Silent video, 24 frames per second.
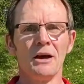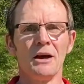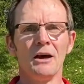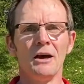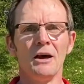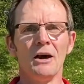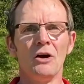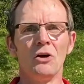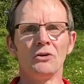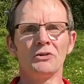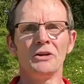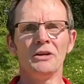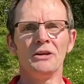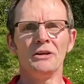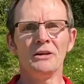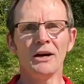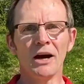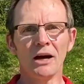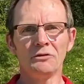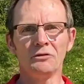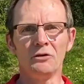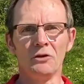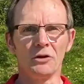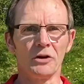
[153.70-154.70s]
Auch die
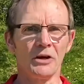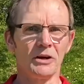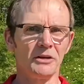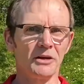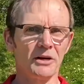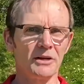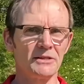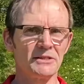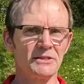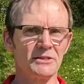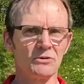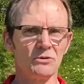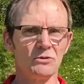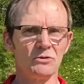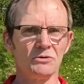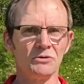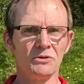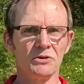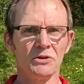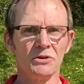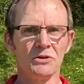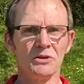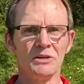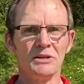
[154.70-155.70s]
nachfolgenden Generationen
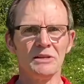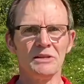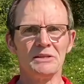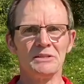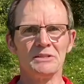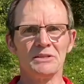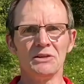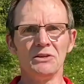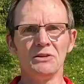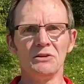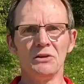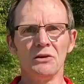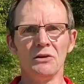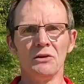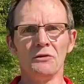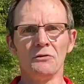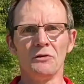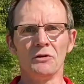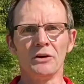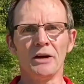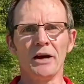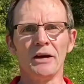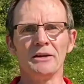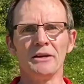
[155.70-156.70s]
sind
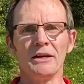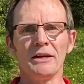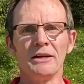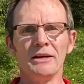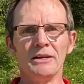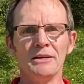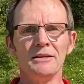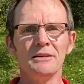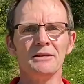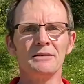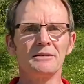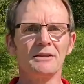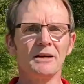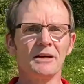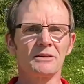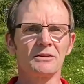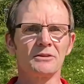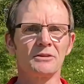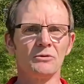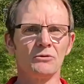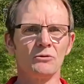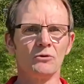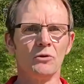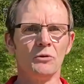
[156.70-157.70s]
von einer
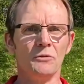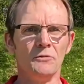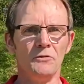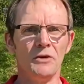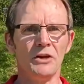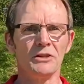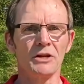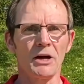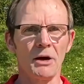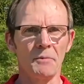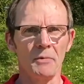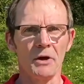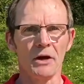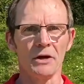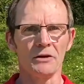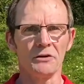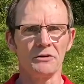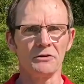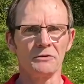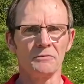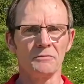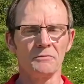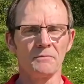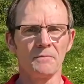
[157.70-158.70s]
intakten Umwelt
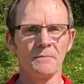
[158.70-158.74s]
abhängig.